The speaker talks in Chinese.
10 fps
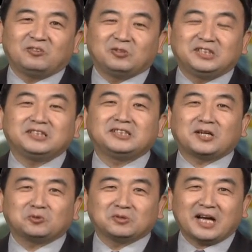我印
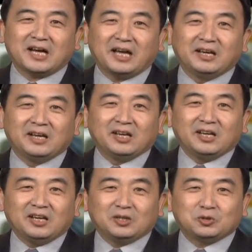象中大概
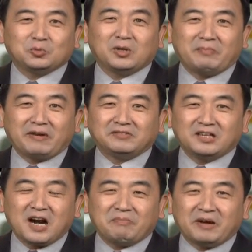输了2%、
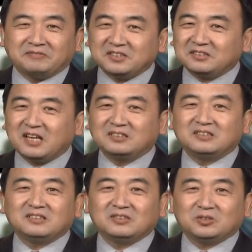3%，
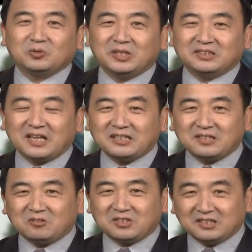所以才
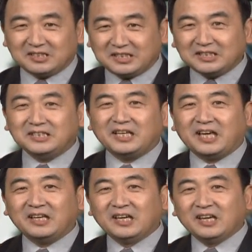造成了今
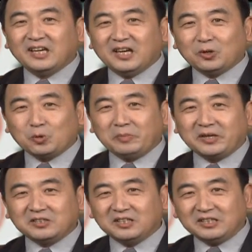天魁
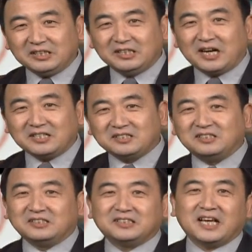北克依然
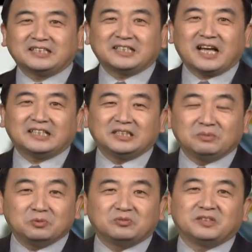是加拿大的
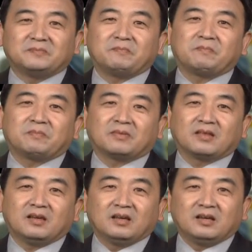一部分。
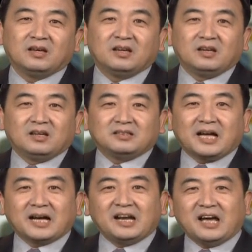
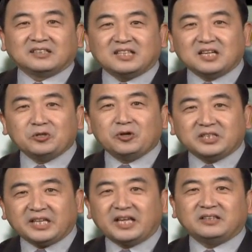大概2、3个
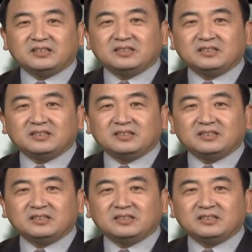月前，